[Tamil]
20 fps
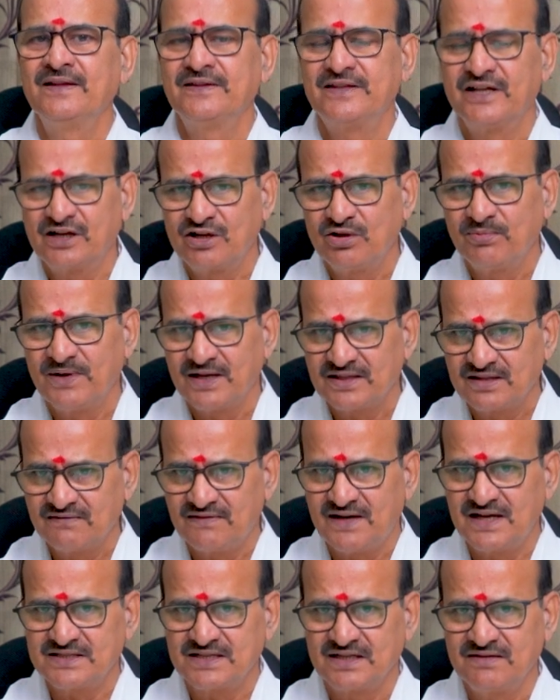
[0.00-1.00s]
தெற்கு பார்த்து
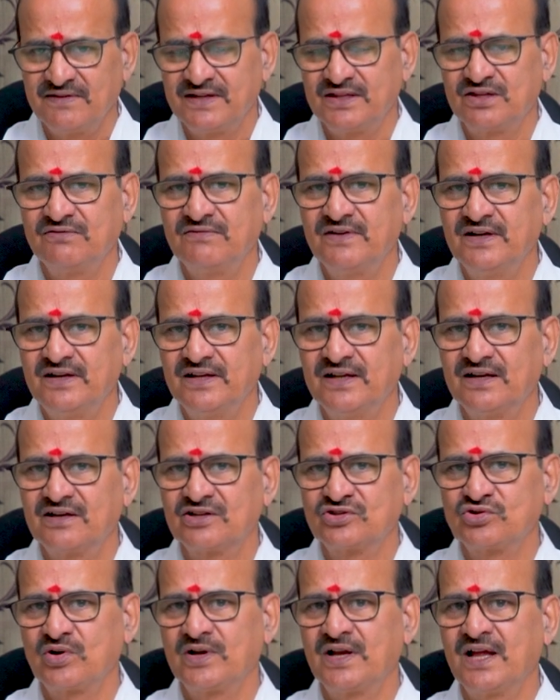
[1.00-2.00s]
வாசல் வைத்து வீடு
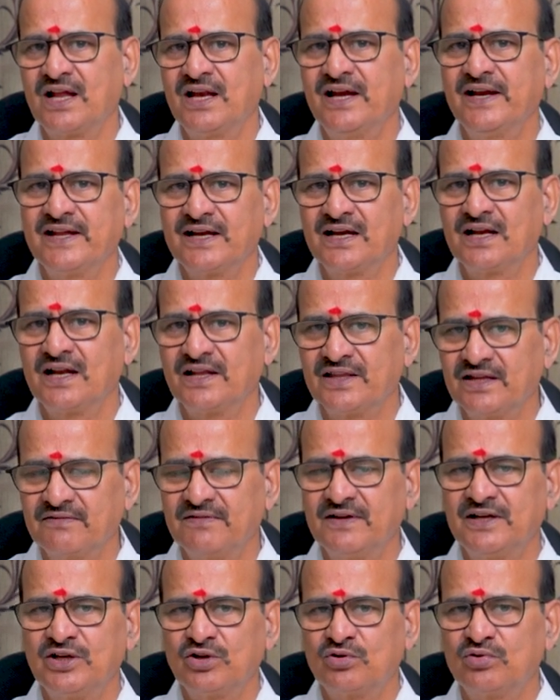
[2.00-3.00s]
என்று சொன்னாலே நீங்கள் அந்த
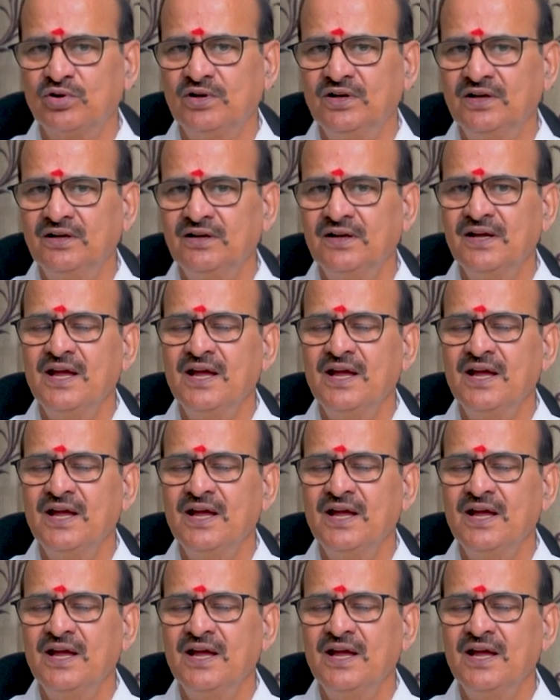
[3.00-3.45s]
வீட்டுக்குள்